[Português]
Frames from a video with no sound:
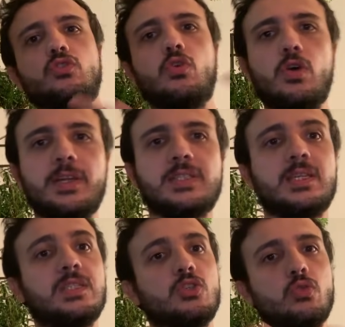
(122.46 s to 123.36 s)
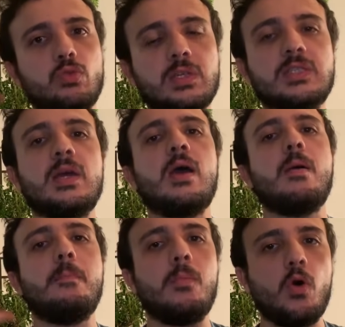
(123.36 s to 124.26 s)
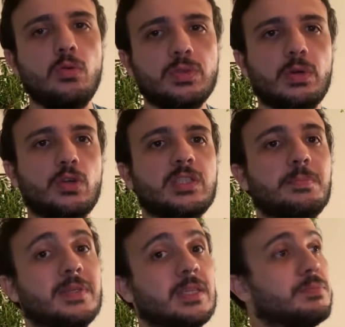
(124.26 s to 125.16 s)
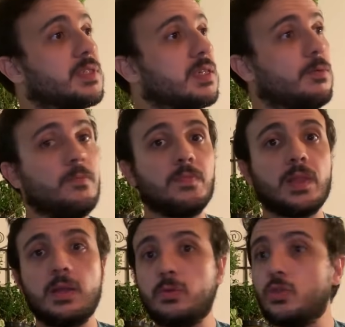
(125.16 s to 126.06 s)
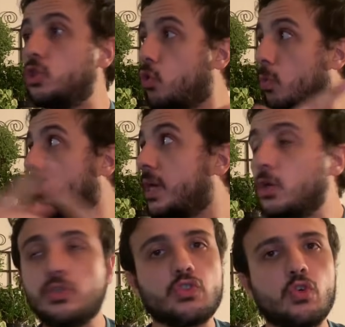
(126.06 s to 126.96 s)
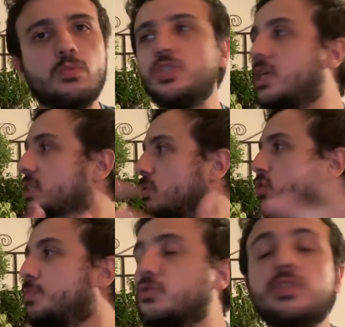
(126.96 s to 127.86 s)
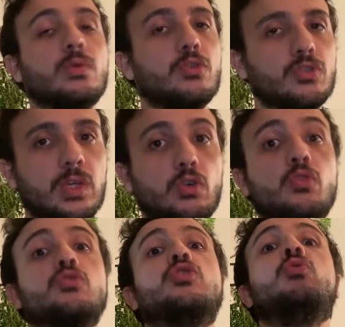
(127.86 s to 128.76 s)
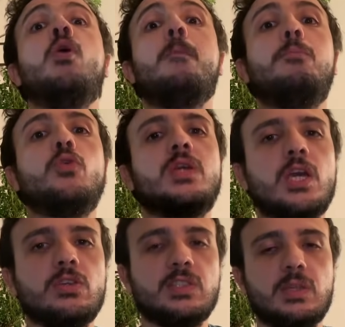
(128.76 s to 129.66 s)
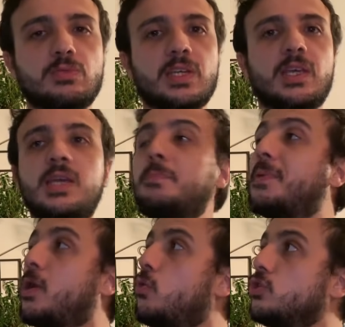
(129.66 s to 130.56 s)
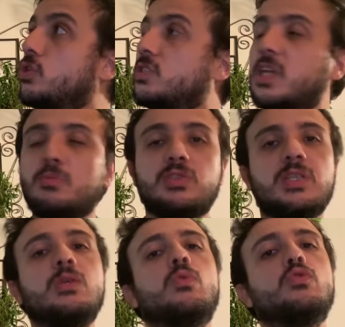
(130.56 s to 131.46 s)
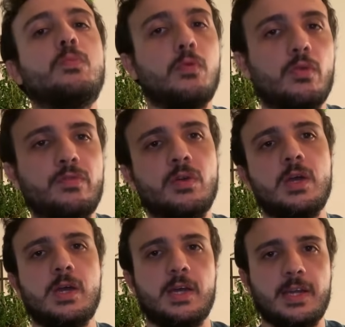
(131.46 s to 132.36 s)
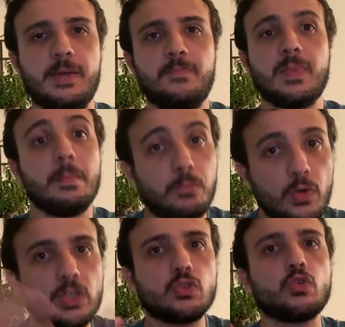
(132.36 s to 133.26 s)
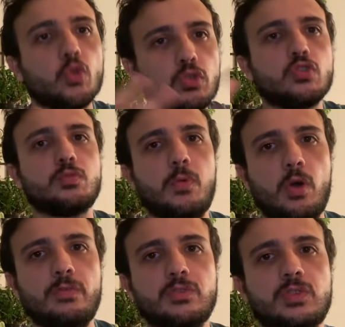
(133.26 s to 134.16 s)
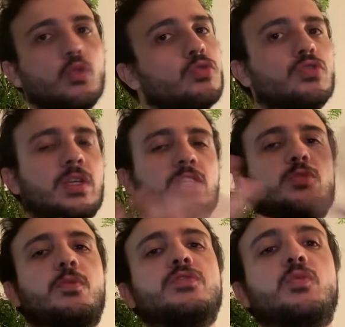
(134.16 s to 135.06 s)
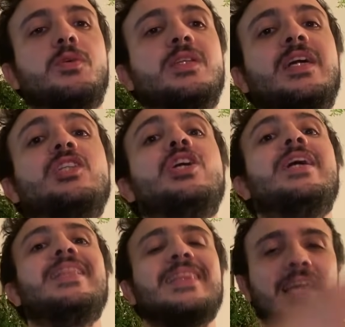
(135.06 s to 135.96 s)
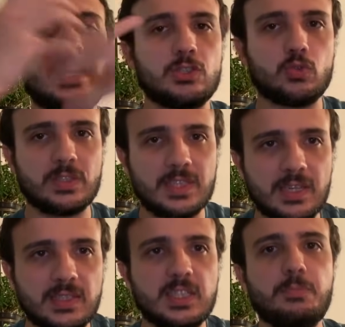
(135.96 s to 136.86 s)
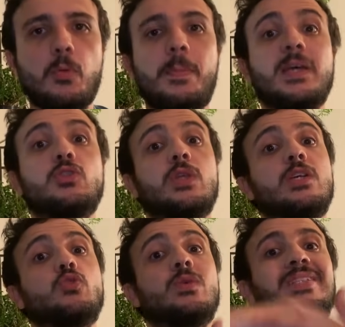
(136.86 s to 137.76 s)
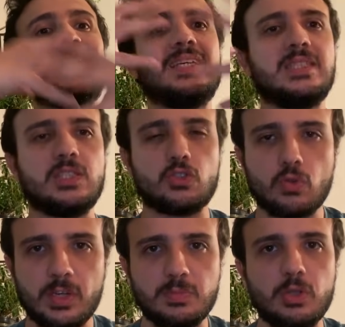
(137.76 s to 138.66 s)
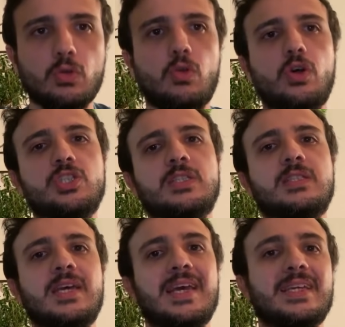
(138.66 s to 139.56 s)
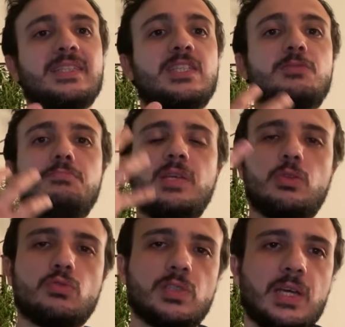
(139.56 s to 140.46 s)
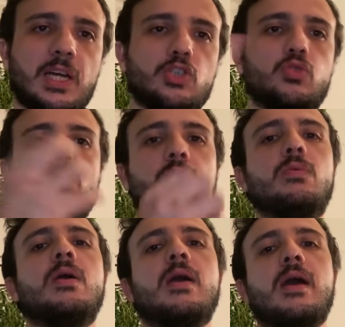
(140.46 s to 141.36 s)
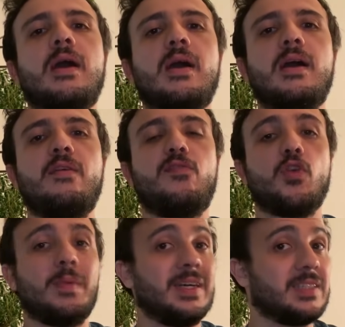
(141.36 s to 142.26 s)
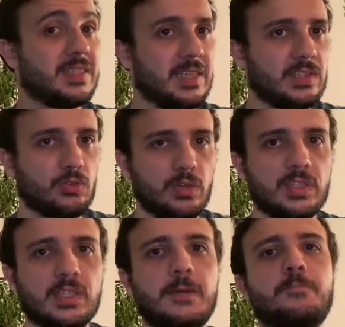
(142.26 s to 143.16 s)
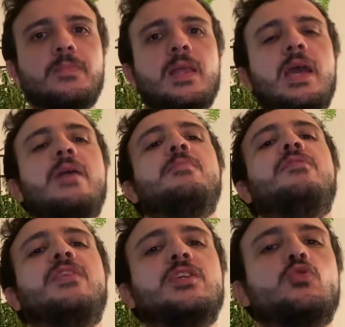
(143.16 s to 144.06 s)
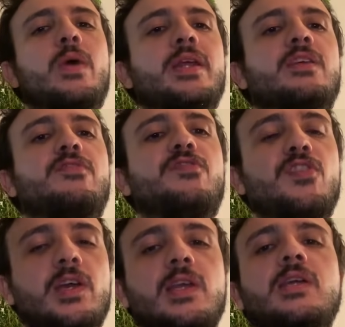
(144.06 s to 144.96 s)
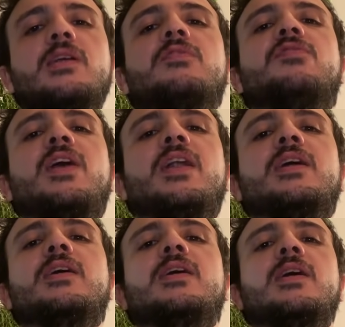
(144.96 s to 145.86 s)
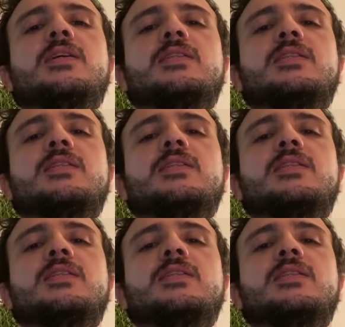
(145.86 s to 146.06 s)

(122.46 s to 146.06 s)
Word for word: histórias, grandes lutas moldam a nossa percepção de como quem nós somos, de quem são as pessoas que estão ao nosso redor, de por que nós estamos aqui e para onde nós queremos ir enquanto povo. Né? Por isso que todos os povos, todos os grandes povos da humanidade têm as suas grandes epopeias, têm as suas grandes histórias mitológicas. E esses mitos ajudam a formar essas nações. Né? É uma frase do Eric Fögling que fala